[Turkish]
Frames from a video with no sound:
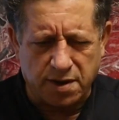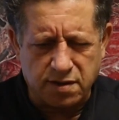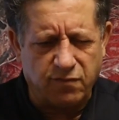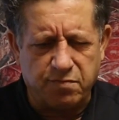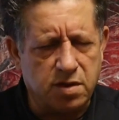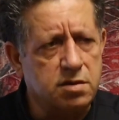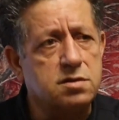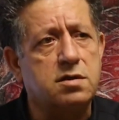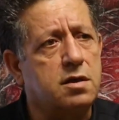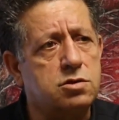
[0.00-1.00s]
pasif bir
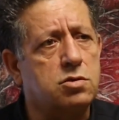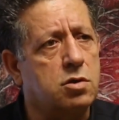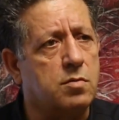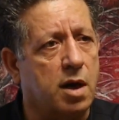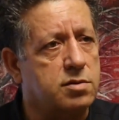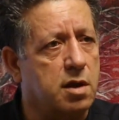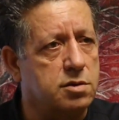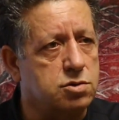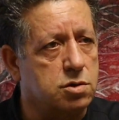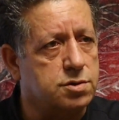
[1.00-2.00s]
izleyici
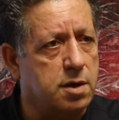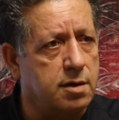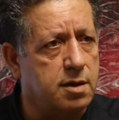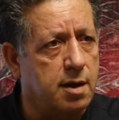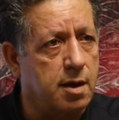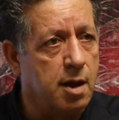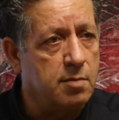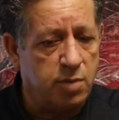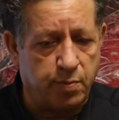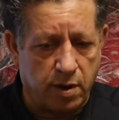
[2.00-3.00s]
olmaktan çok sanki
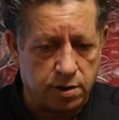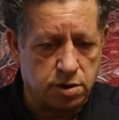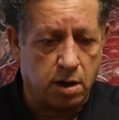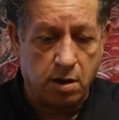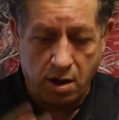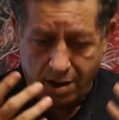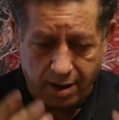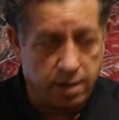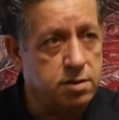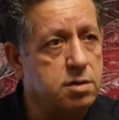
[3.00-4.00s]
bir parça
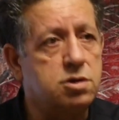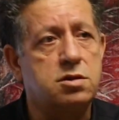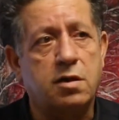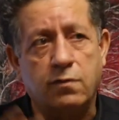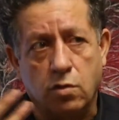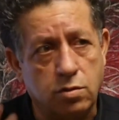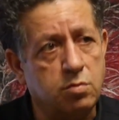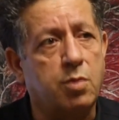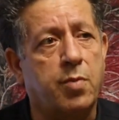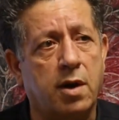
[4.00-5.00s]
hayatın içinde ve
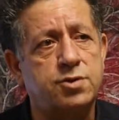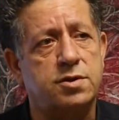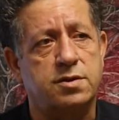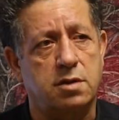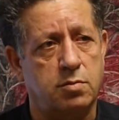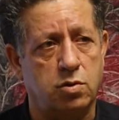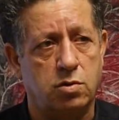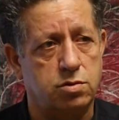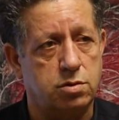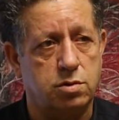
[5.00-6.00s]
onun bir parçası gibi
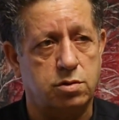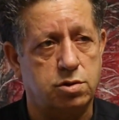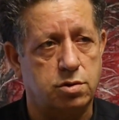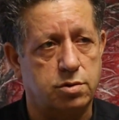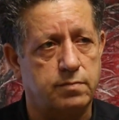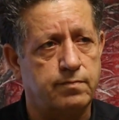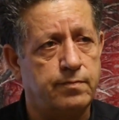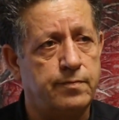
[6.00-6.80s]
olduğunu düşündüm.